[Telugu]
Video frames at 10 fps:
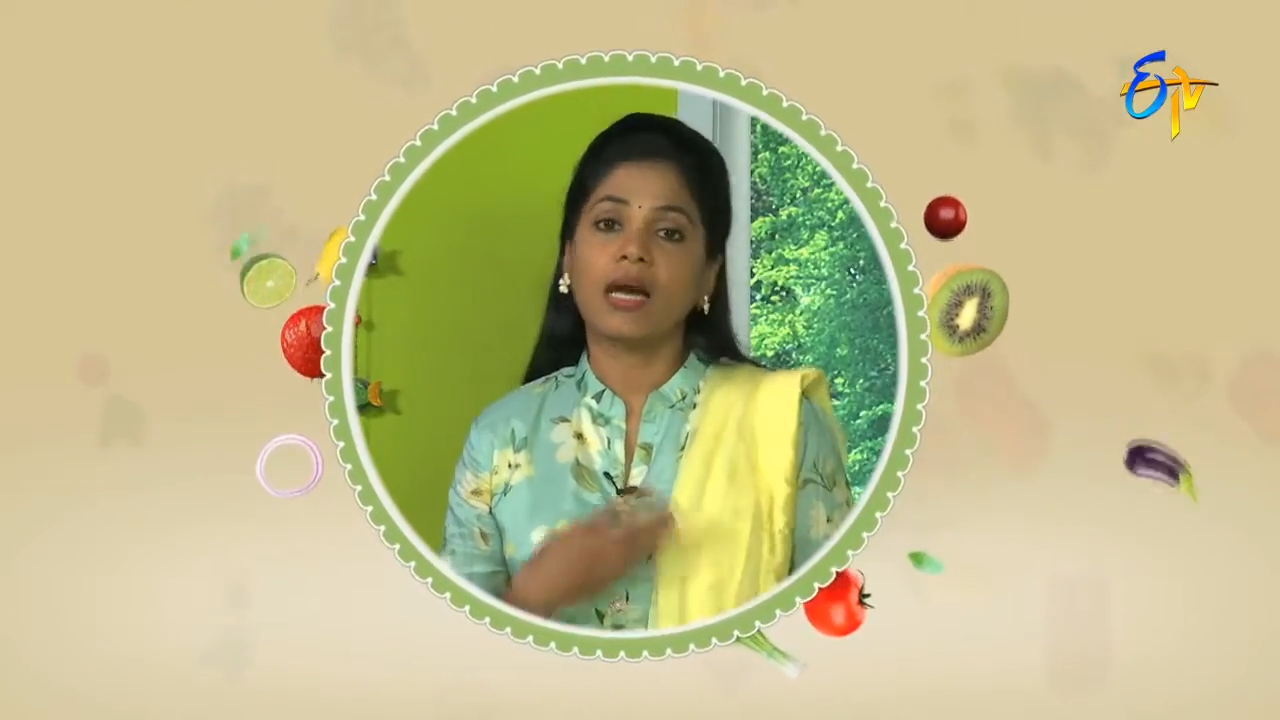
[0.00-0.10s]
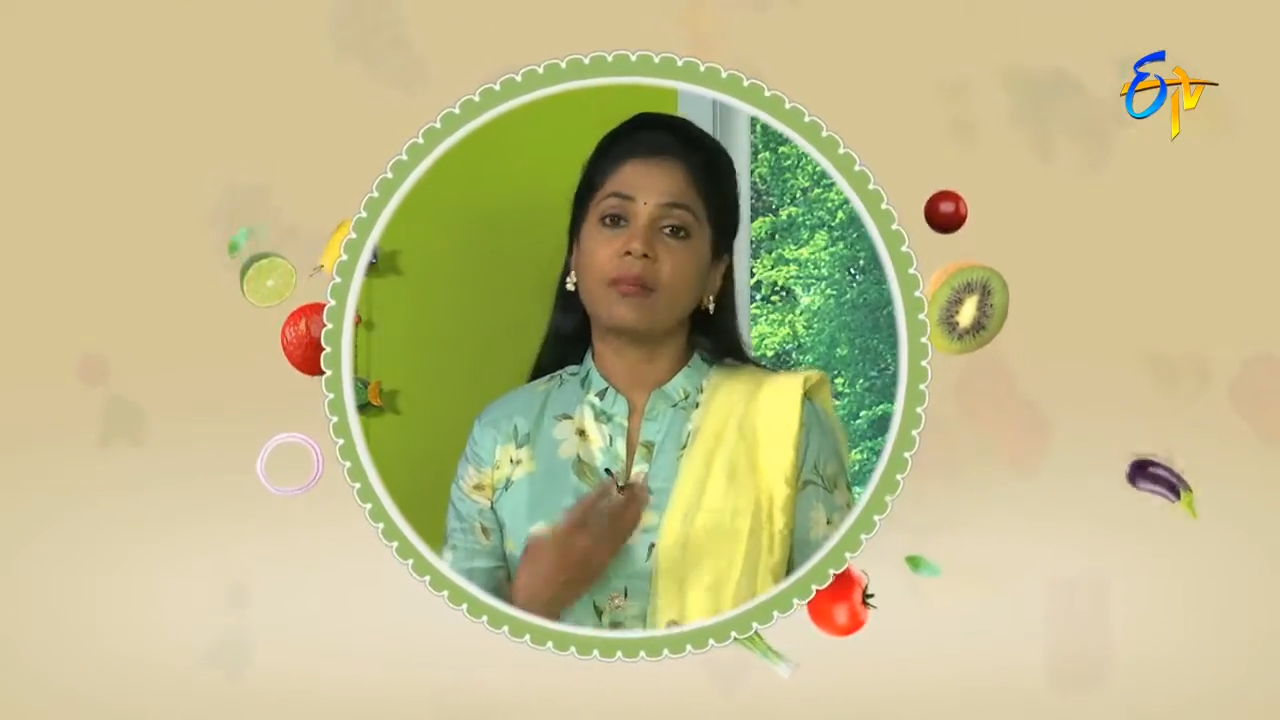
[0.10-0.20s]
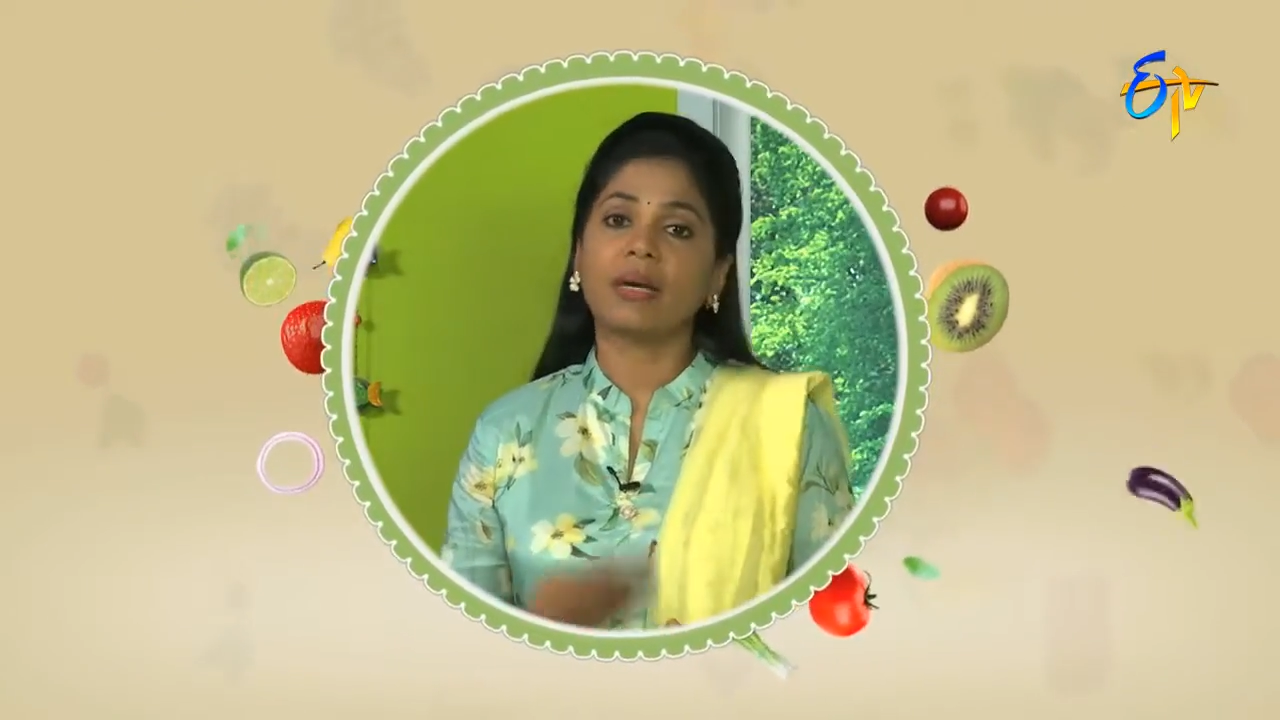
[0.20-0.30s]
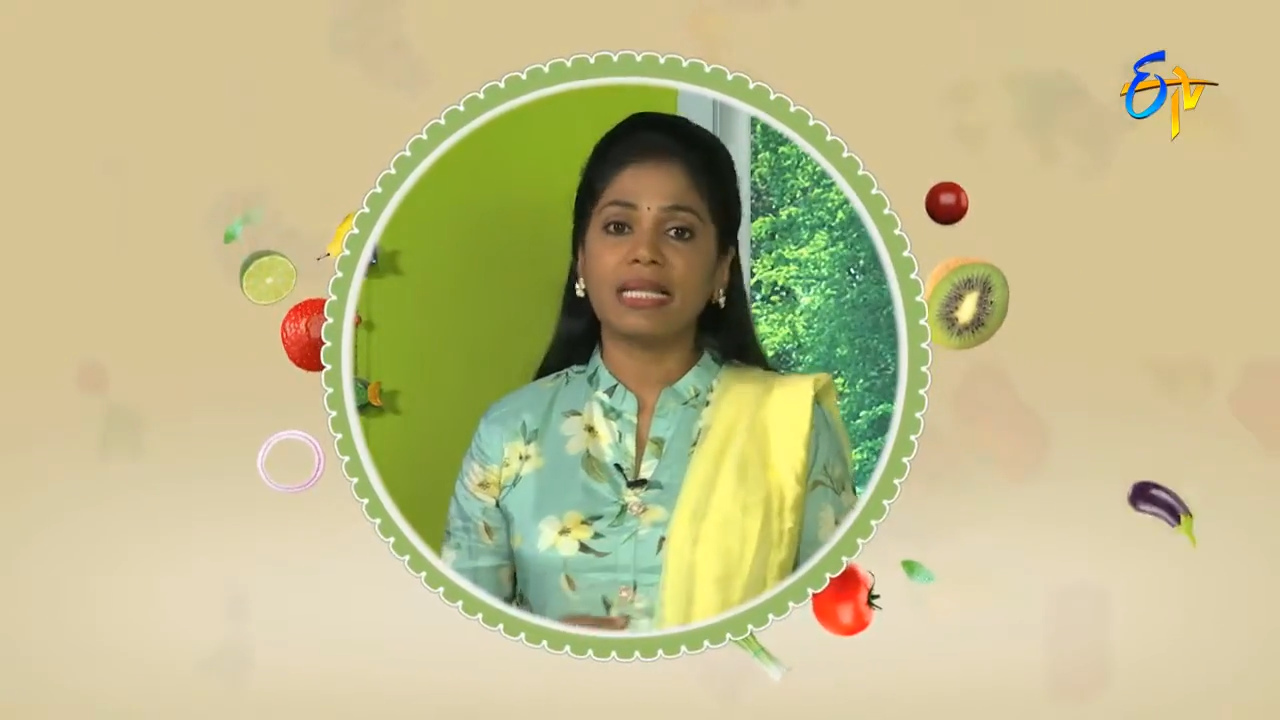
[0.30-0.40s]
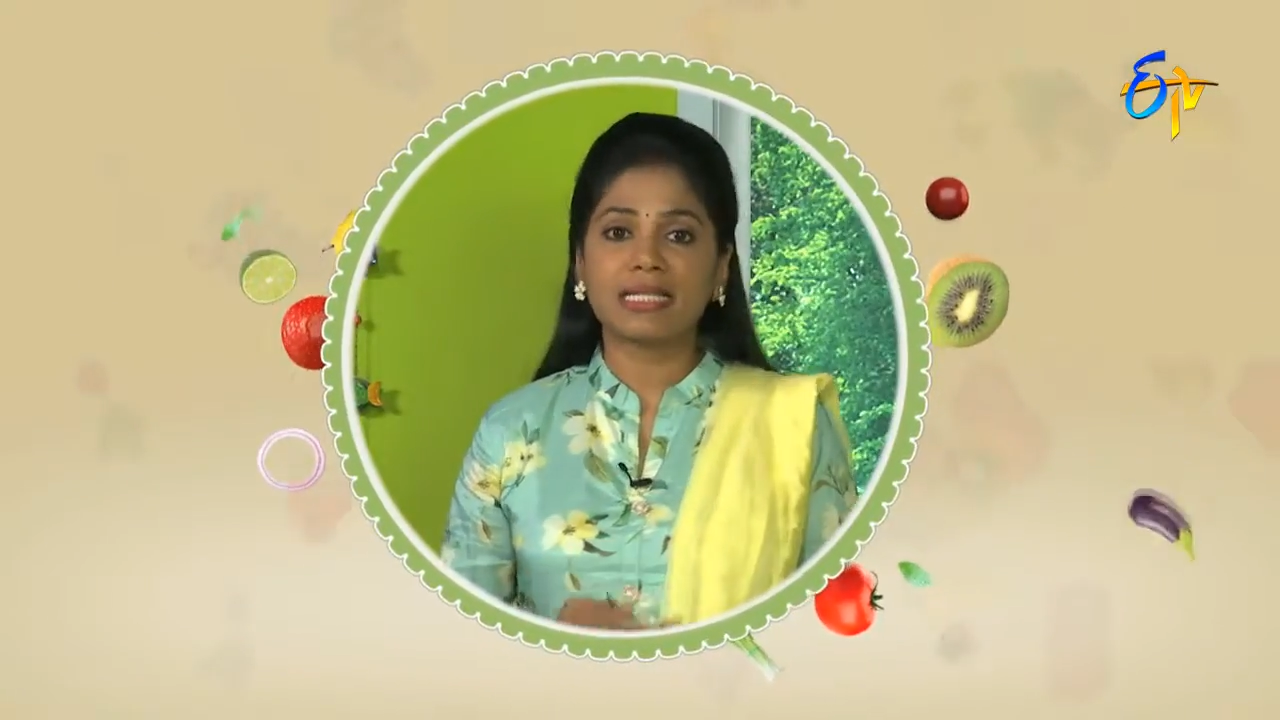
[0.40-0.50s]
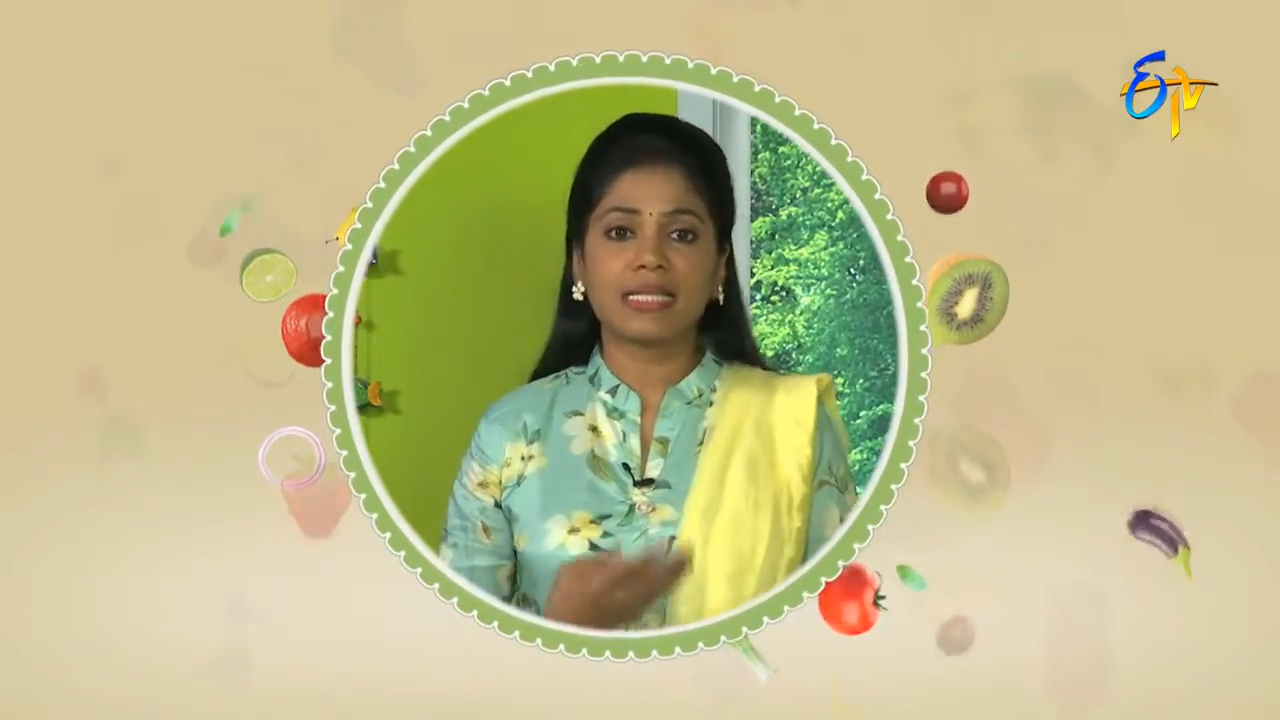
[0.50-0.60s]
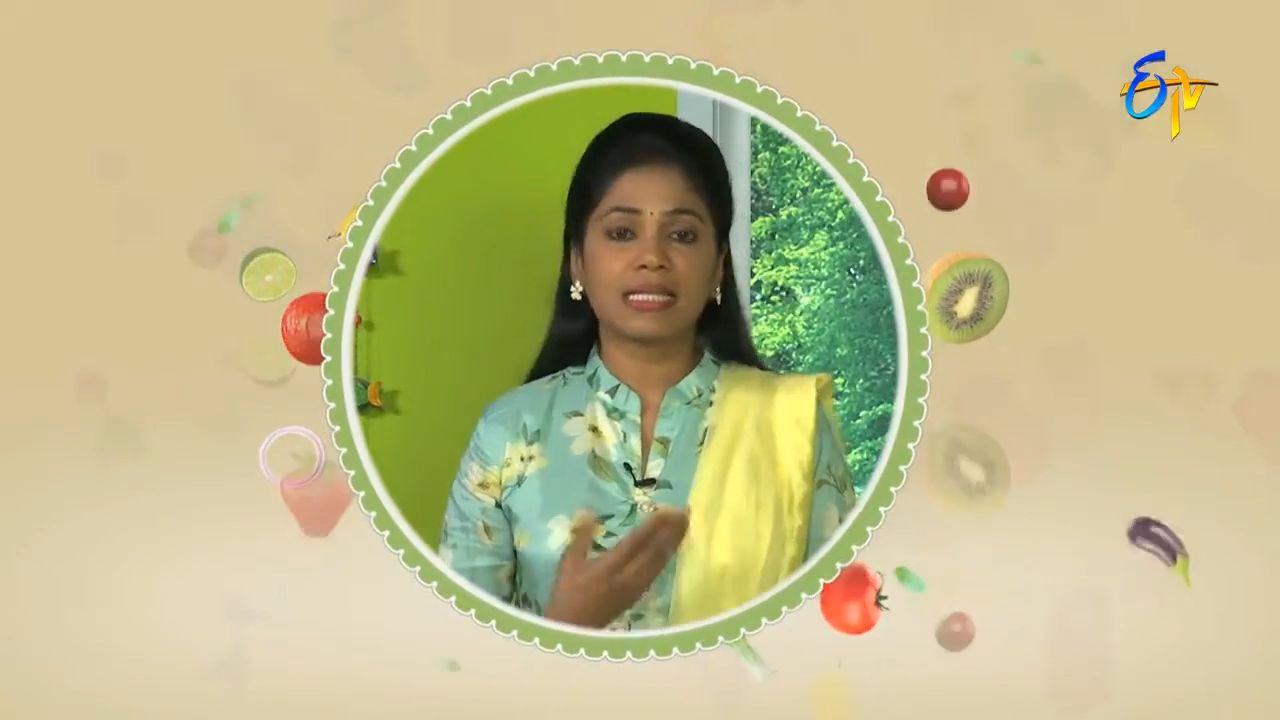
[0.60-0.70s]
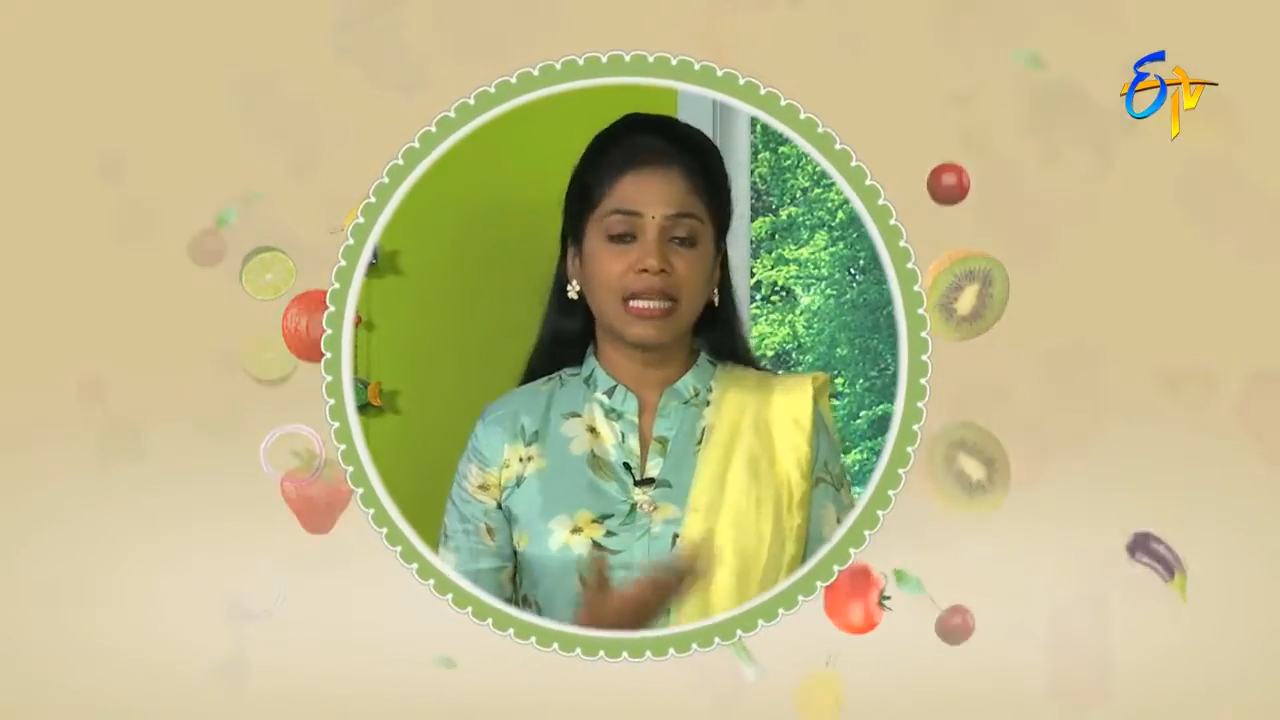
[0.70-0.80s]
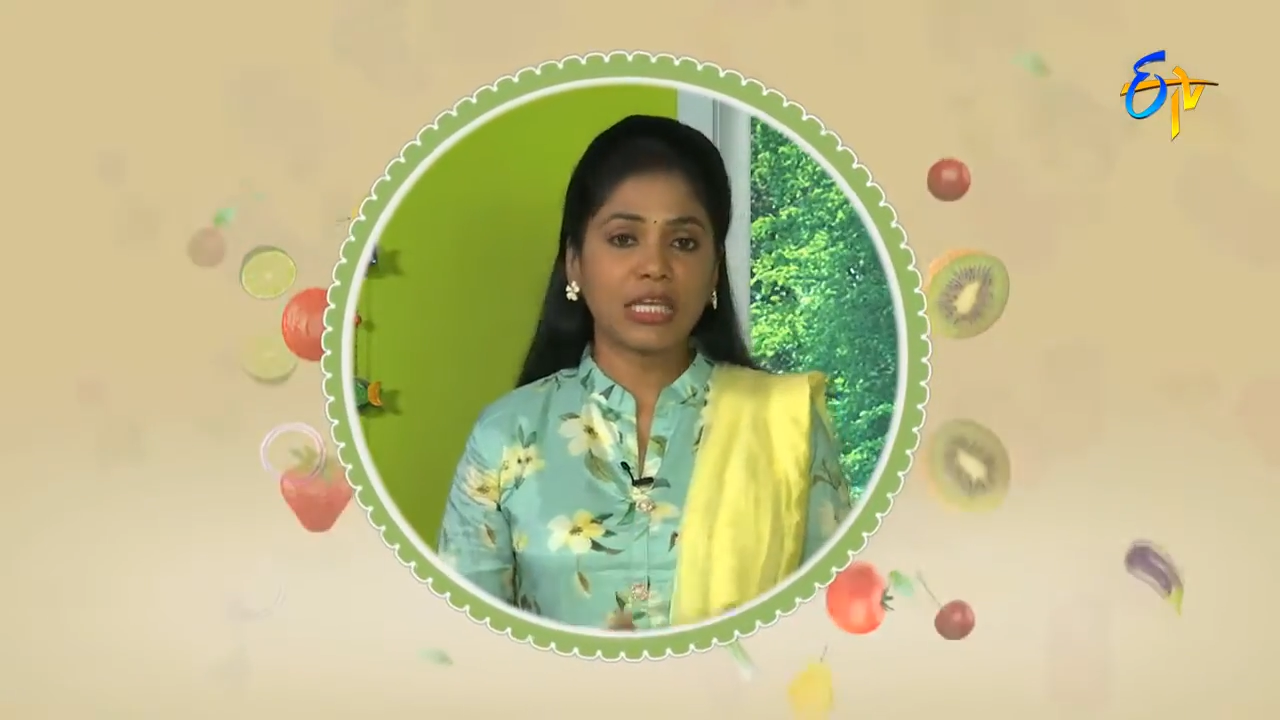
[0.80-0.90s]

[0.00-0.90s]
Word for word: ఆర్ పల్సెస్